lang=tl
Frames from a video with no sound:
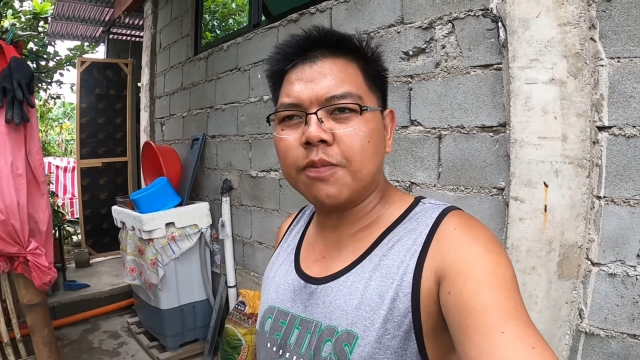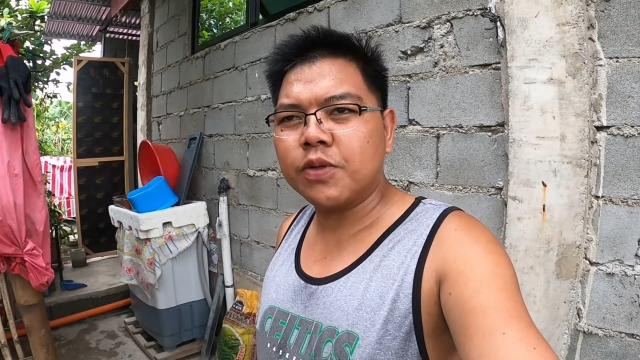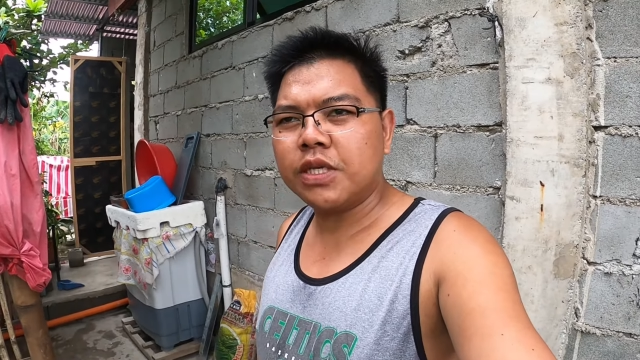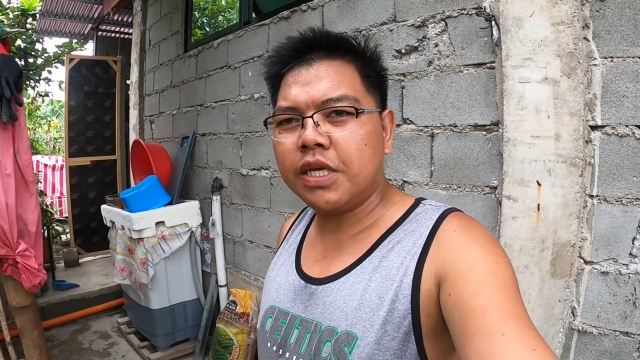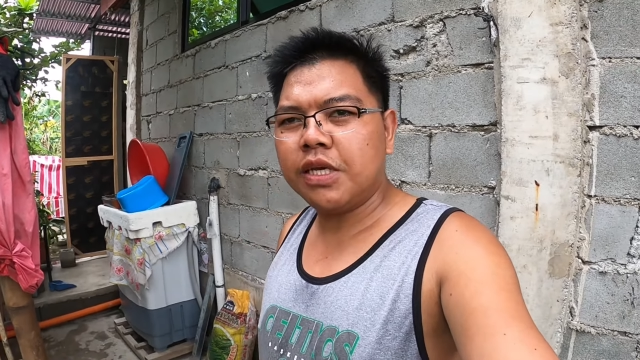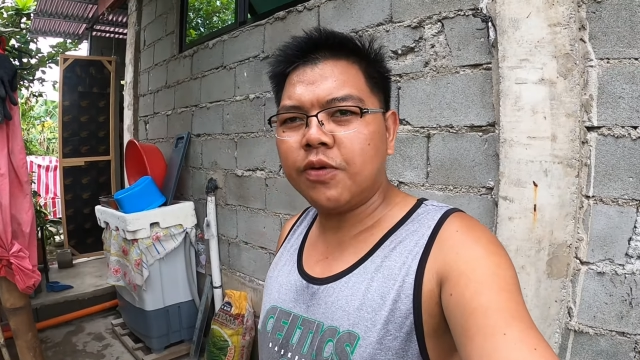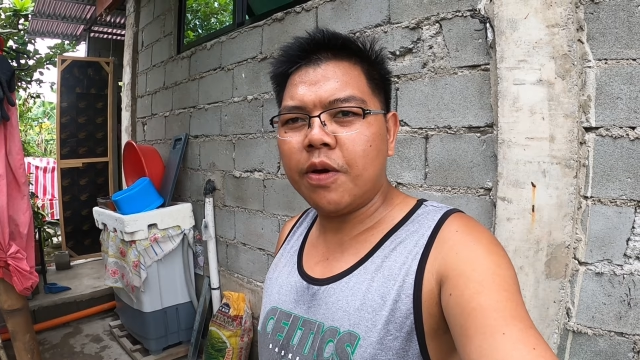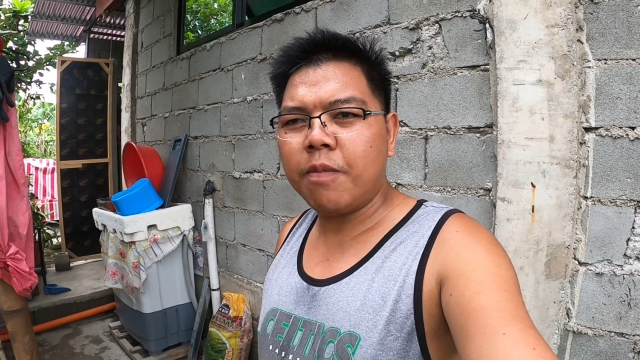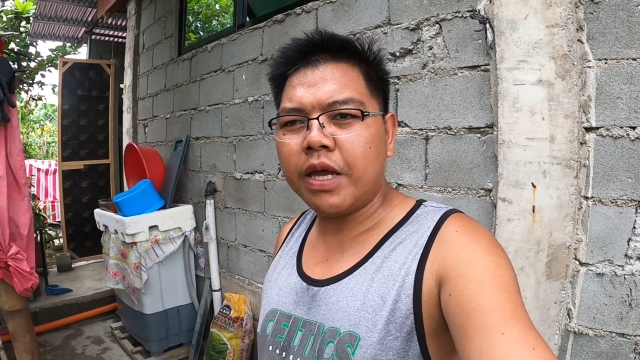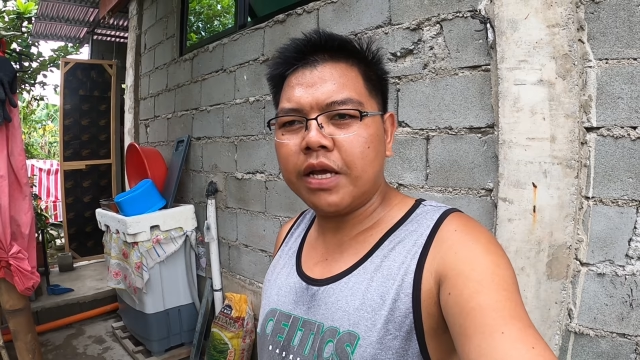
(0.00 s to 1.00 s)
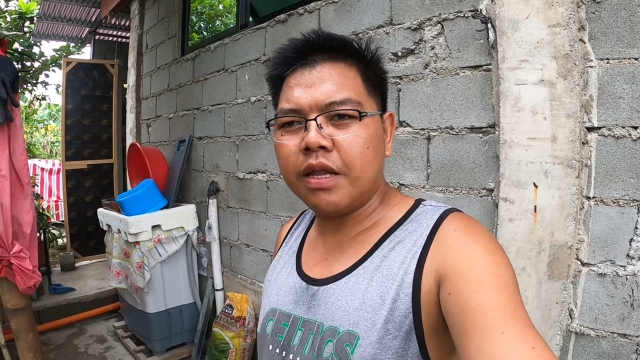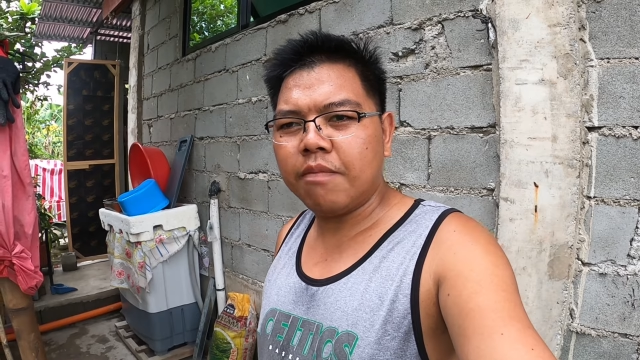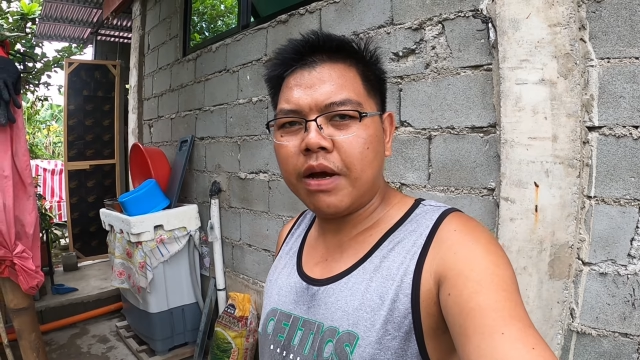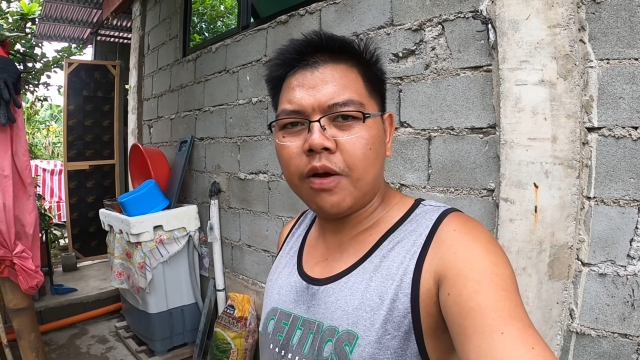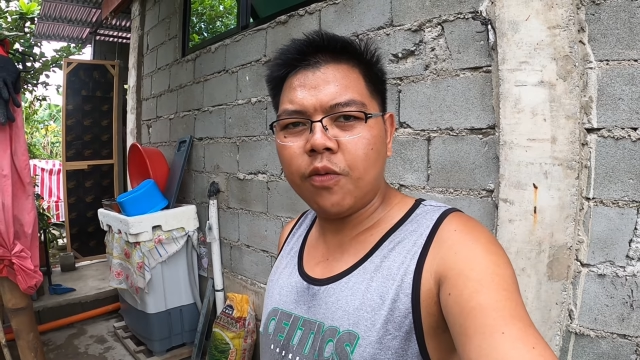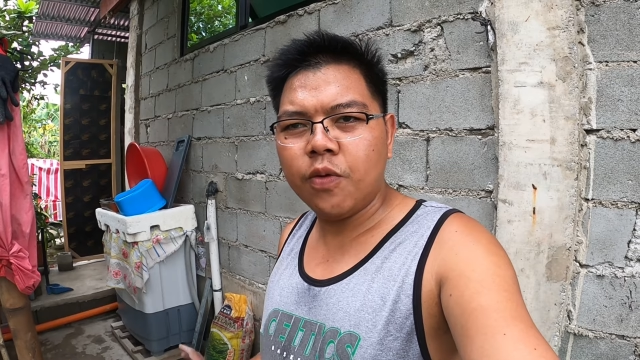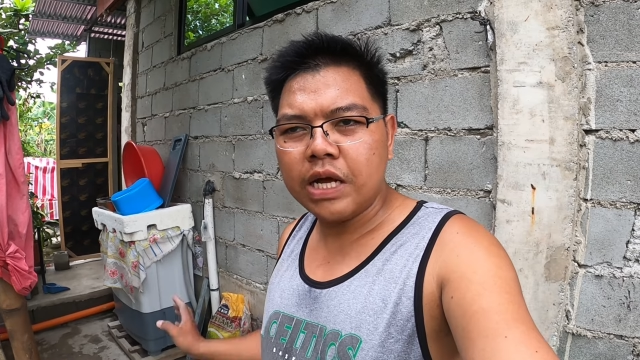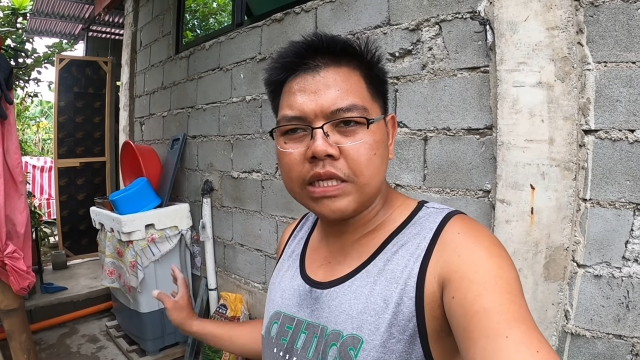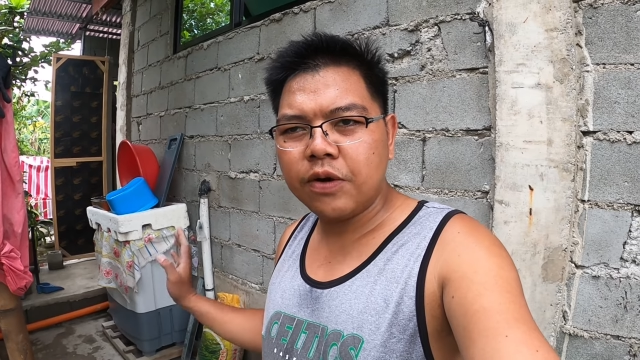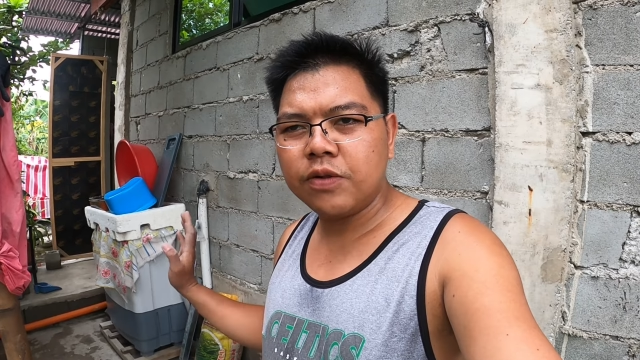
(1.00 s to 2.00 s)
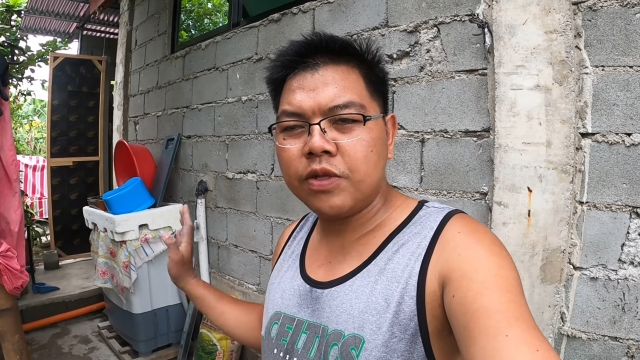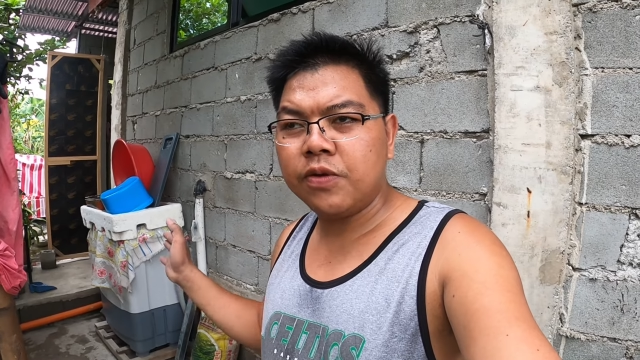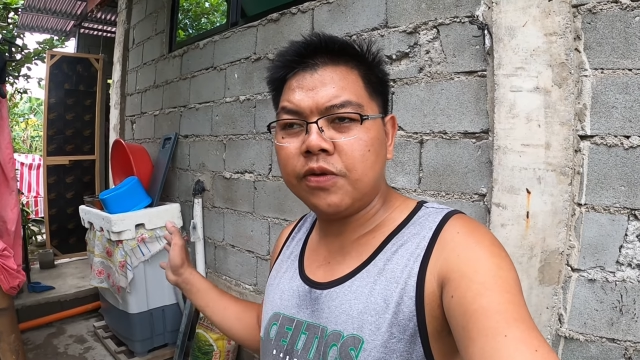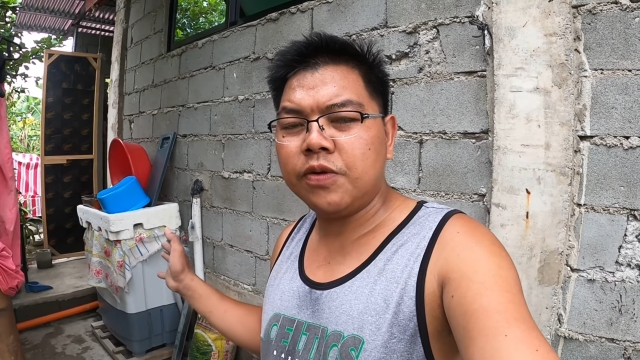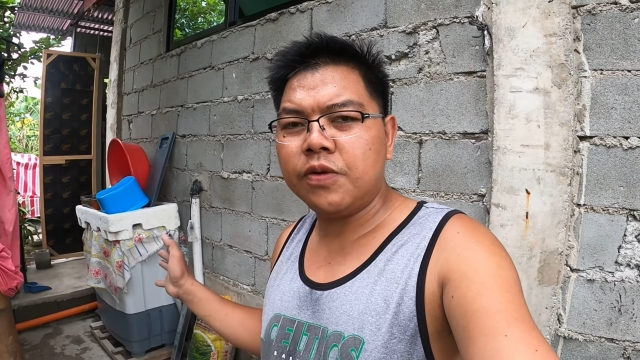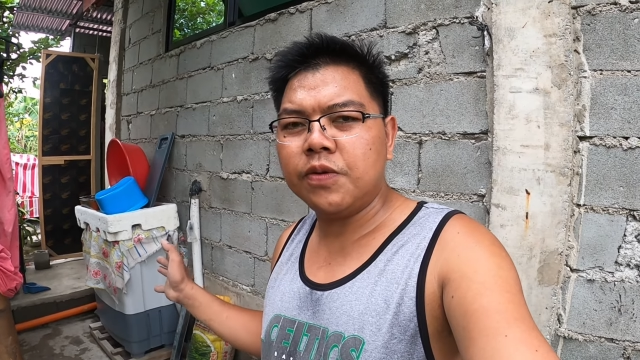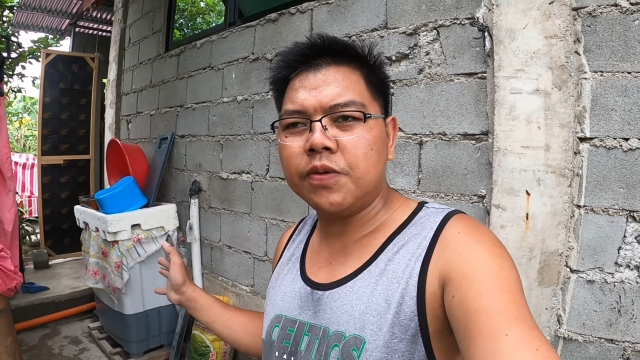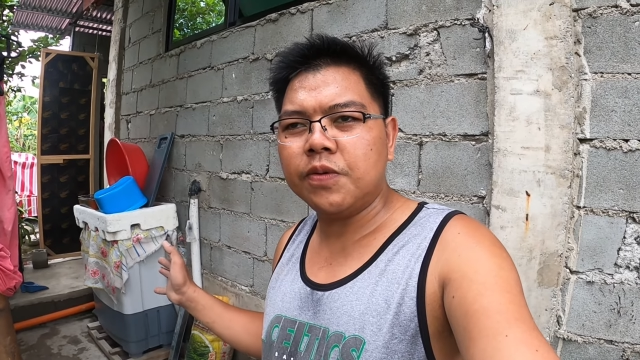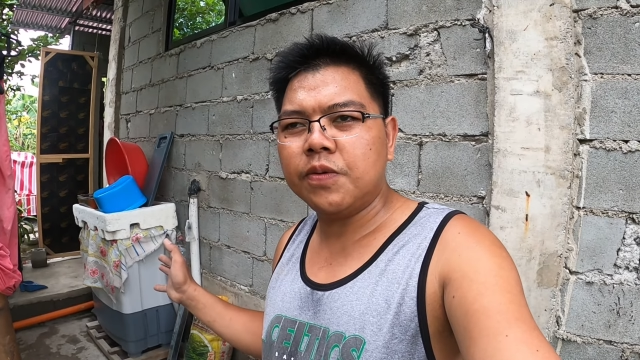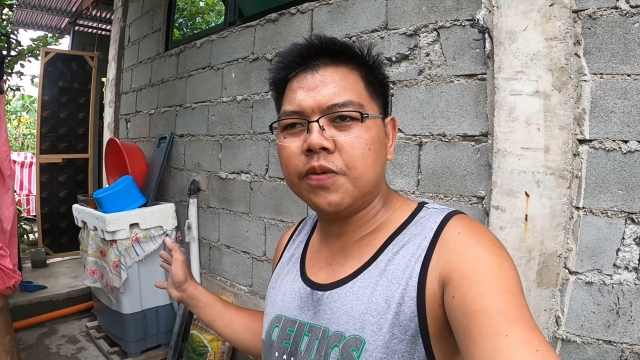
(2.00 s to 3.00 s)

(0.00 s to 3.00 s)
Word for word: ko si Kuya Michael baka kulang daw dun yung